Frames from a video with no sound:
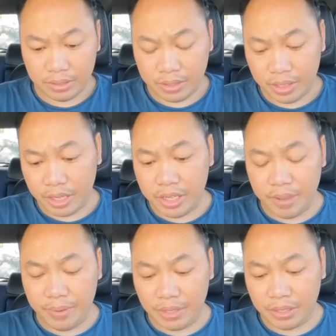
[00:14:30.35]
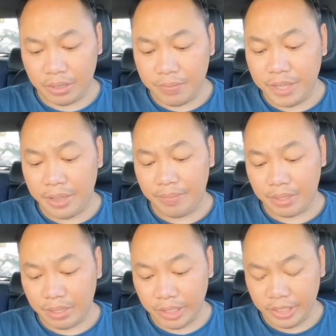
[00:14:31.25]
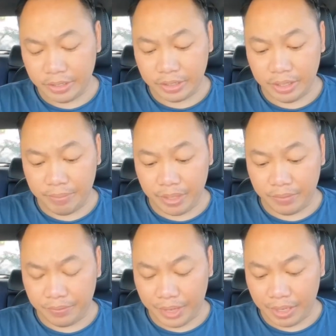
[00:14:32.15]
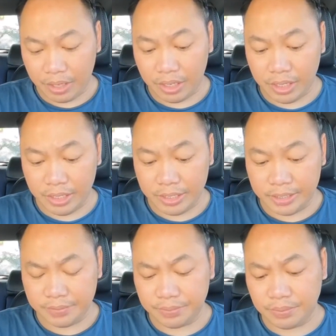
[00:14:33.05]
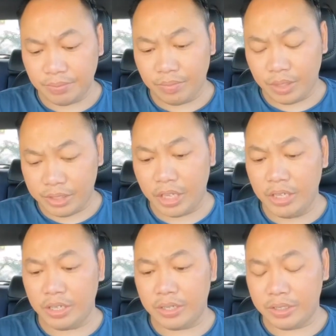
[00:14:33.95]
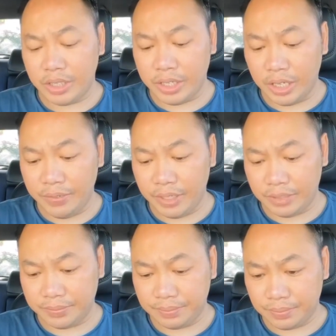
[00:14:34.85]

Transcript: thì cái gì mình cũng vậy mình nói thì mình phải có có chứng có chứng cớ phải không